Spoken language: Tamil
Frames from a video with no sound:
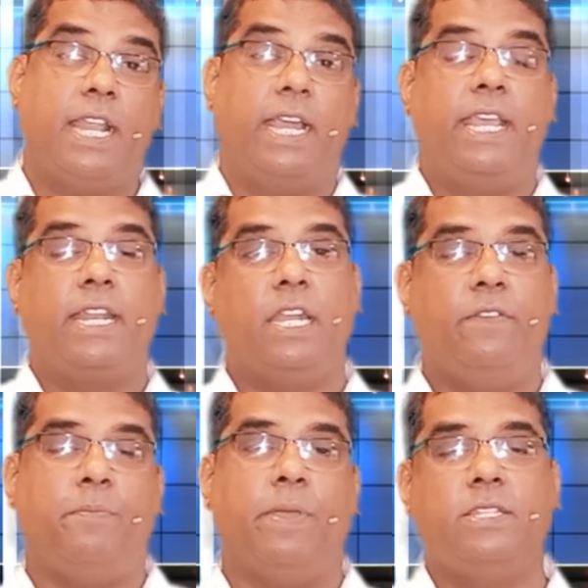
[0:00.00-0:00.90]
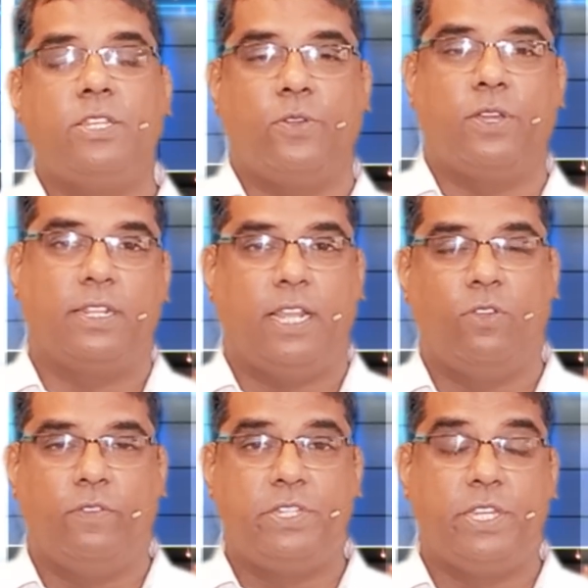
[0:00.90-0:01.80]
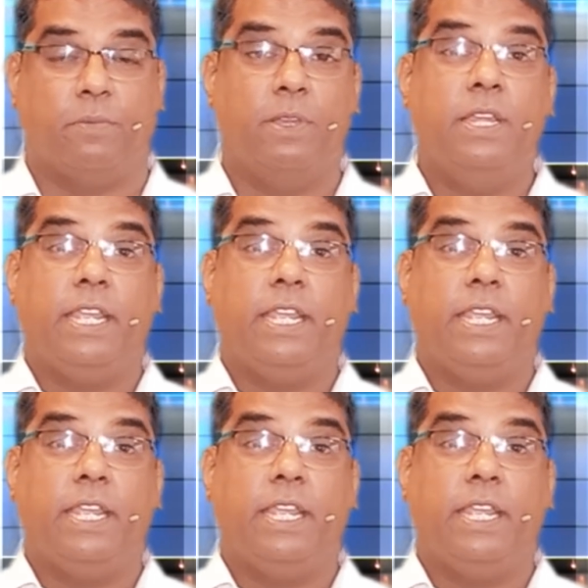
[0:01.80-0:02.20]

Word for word: நாங்கள் ஏற்கனவே பேசி கொண்டிருந்தான ஒரு விஷயம்